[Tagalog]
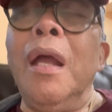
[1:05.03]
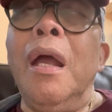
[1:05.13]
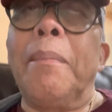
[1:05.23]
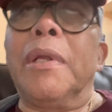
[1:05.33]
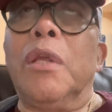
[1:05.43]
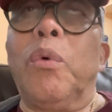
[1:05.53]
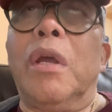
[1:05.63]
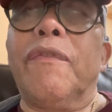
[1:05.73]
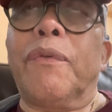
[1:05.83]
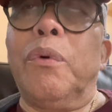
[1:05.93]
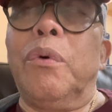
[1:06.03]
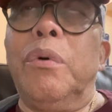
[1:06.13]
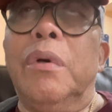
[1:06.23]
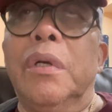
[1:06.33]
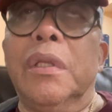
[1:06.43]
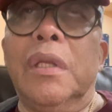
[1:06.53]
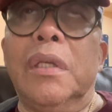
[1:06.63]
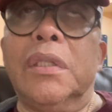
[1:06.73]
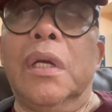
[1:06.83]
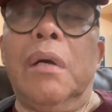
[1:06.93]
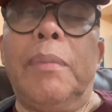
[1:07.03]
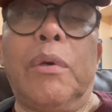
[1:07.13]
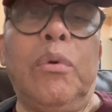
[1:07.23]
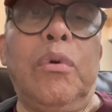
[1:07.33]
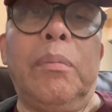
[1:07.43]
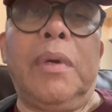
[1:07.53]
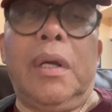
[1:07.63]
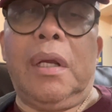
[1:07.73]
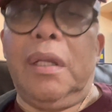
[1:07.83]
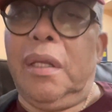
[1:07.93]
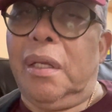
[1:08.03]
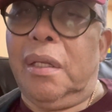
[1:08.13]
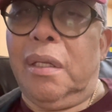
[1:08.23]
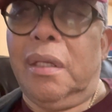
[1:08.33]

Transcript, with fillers: Pati wife ko, hindi siya marunong mga ganyan.